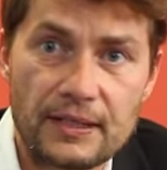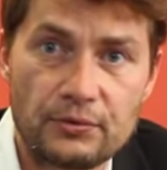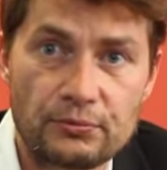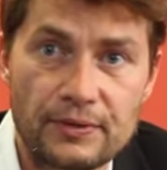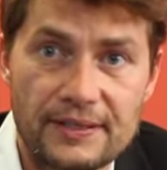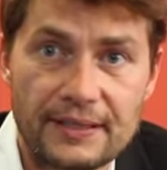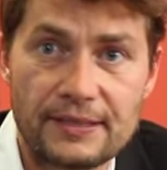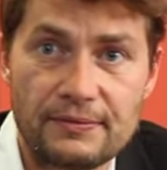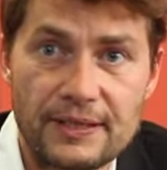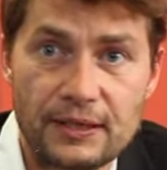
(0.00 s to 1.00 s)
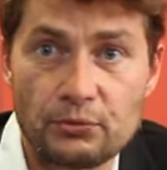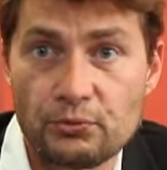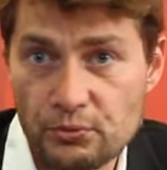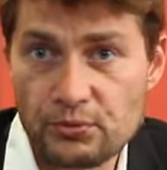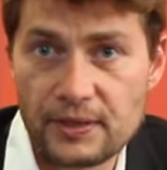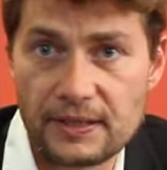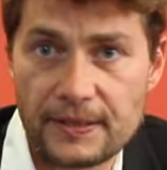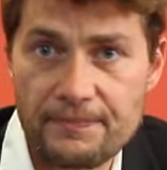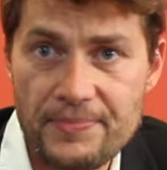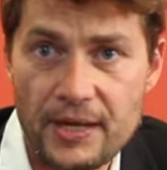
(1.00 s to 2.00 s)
qui sont des activités de nos sociétés.